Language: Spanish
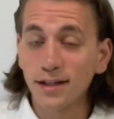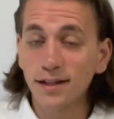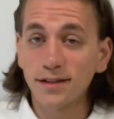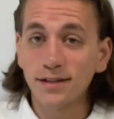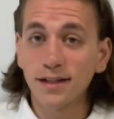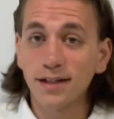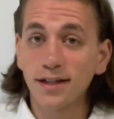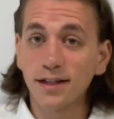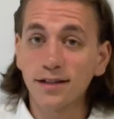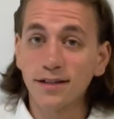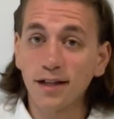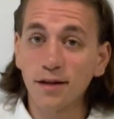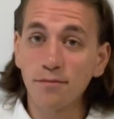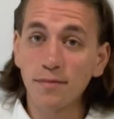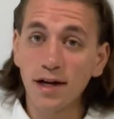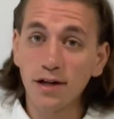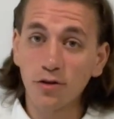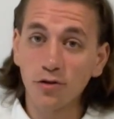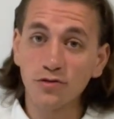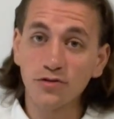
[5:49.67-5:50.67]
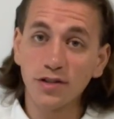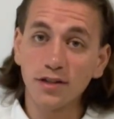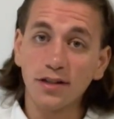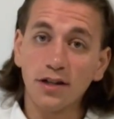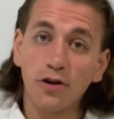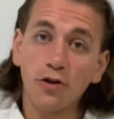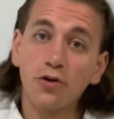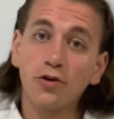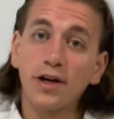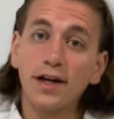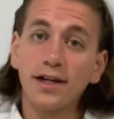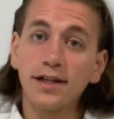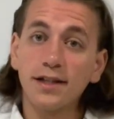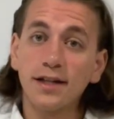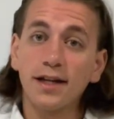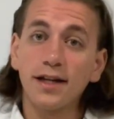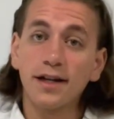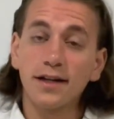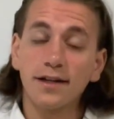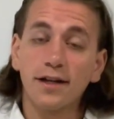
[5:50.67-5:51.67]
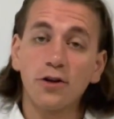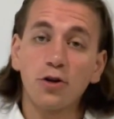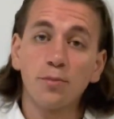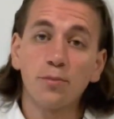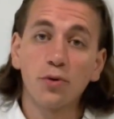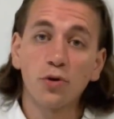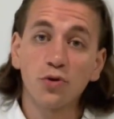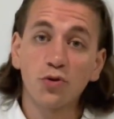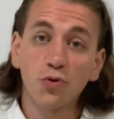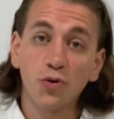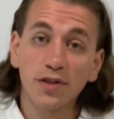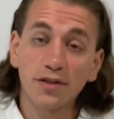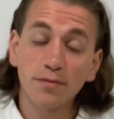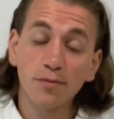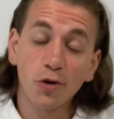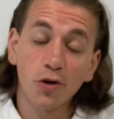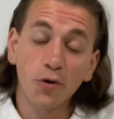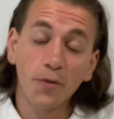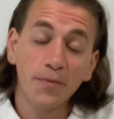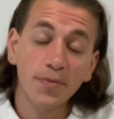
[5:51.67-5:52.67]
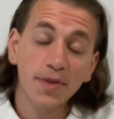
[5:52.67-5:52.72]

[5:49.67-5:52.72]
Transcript: tiene que estar más concentrado ahí el arquero portugués. Bueno,